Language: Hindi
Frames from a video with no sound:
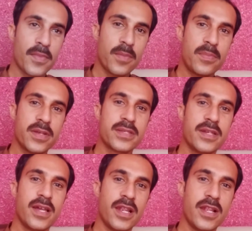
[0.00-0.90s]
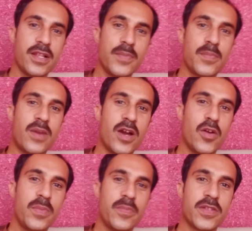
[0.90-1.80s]
पर्सनल बायो
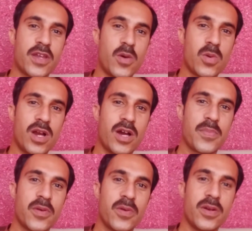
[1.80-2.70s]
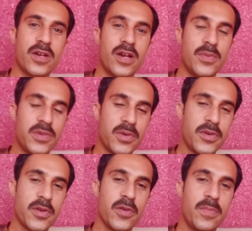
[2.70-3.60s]
भी बताऊंगा आपको आप
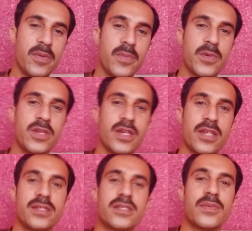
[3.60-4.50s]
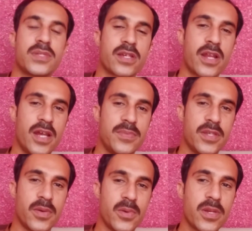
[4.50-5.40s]
यूट्यूब पे भी मुझे सब्सक्राइब
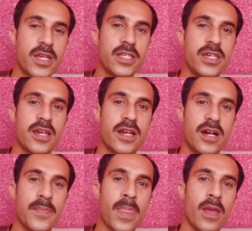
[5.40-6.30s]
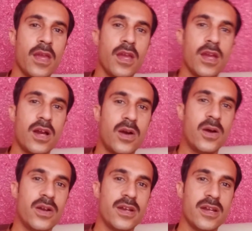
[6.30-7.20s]
ज़रूर कीजिएगा
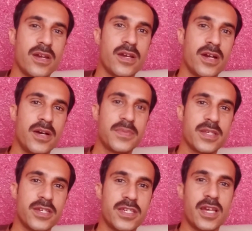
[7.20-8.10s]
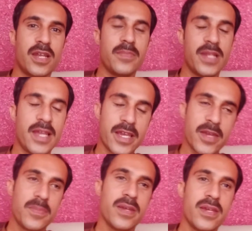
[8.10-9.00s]
और आपसे इंशाल्लाह मिलेंगे
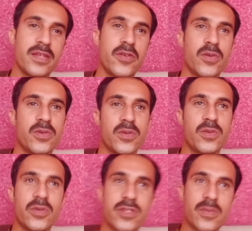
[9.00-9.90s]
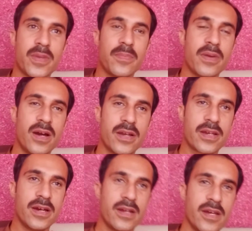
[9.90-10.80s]
भी जो जो दोस्त हमें प्यार
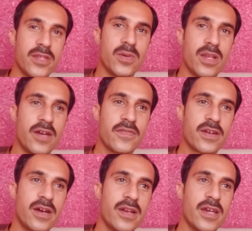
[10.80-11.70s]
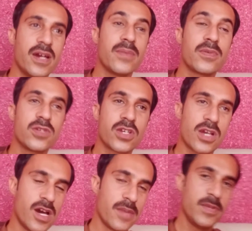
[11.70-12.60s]
कर रहा है जो लव कर रहा है आपको
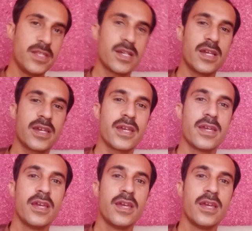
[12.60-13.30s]
शिकार भी दिखाएंगे